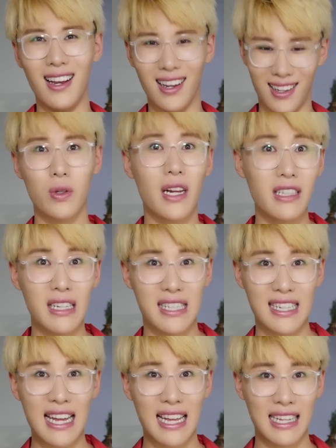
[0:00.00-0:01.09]
就像这个洗
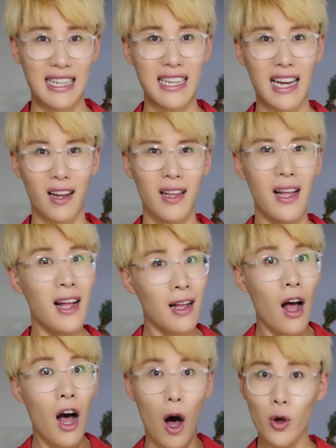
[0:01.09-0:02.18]
脸仪一样，
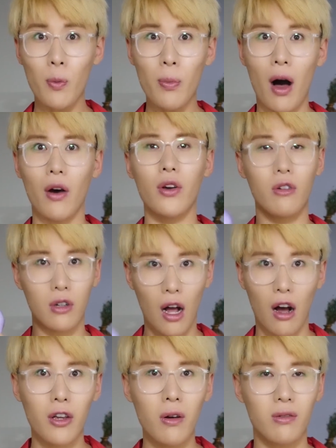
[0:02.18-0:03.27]
好用不好用？
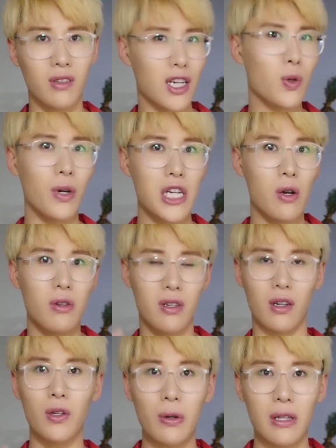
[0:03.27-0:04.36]
好用，但是我一周只
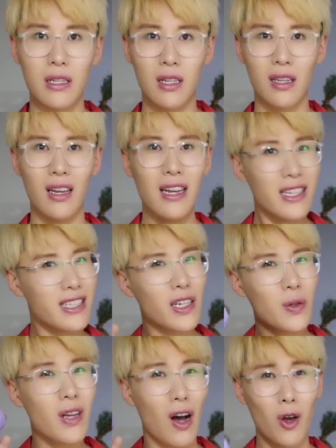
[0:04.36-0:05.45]
能用一次。这个
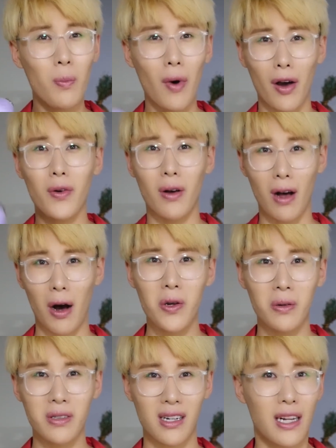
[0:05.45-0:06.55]
东西好用不好用？好用，
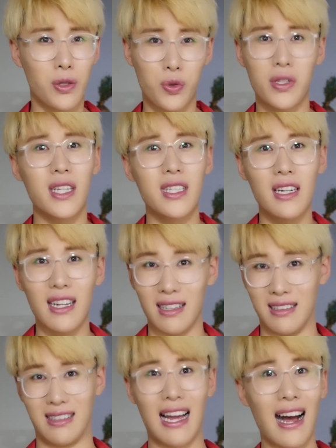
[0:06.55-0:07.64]
但是它局限性很
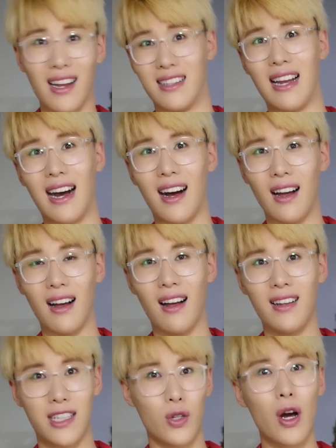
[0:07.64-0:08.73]
大很大，
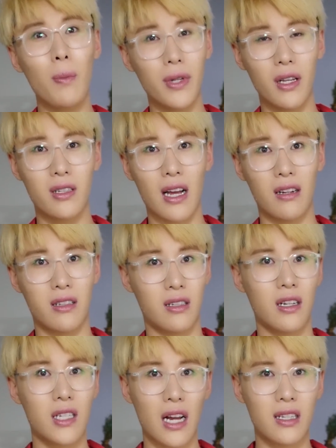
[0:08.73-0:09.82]
底妆不能上，只能
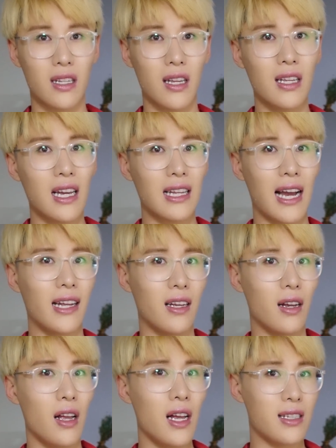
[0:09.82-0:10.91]
上一些液态
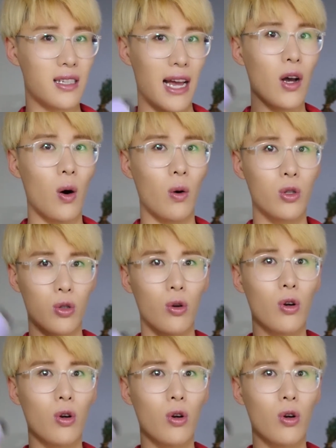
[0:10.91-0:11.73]
的腮红、修